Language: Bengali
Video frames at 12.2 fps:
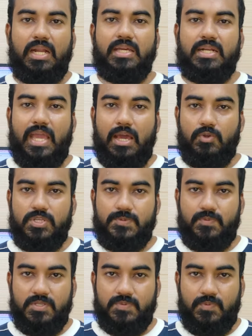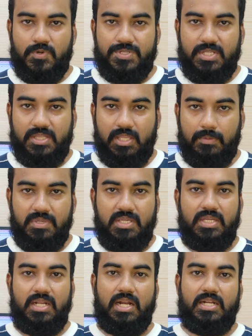ইরানের অ্যারোস্পেস ফোর্সের দাবি
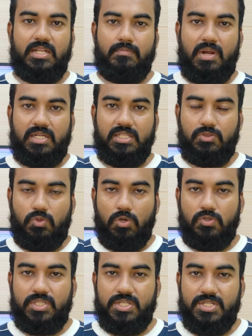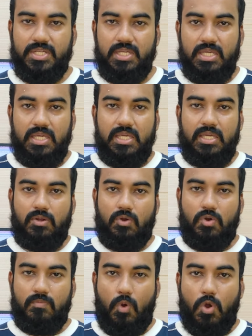ইরানের মাটির তলদেশে
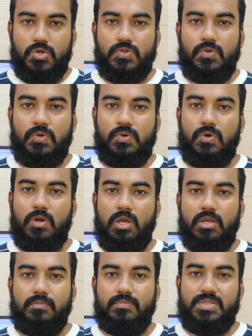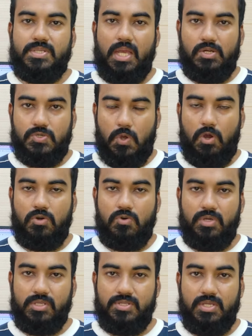এরকম অসংখ্য মিসাইল শহর
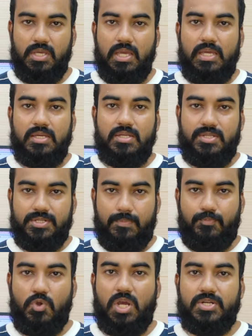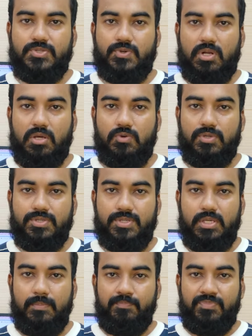রয়েছে যেটা প্রকাশ করা
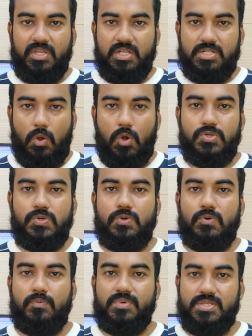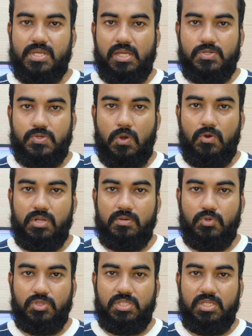হয়েছে এটা অসংখ্য মিসাইল
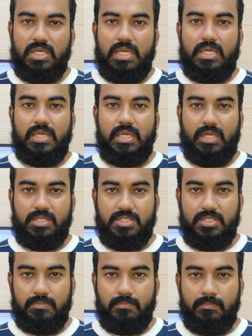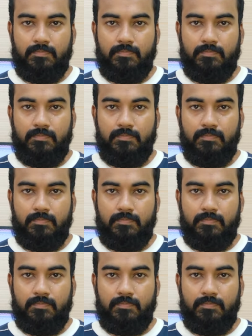শহরের মধ্যে একটি